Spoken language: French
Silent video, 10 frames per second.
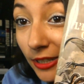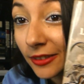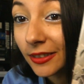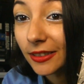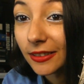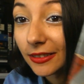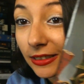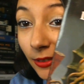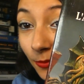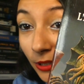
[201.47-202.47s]
j'adore.
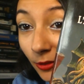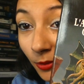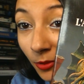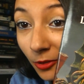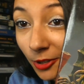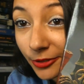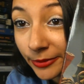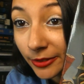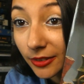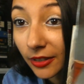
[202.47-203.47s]
Ils sont pas trop beaux,
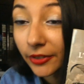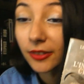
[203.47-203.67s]
franchement. Ah, ils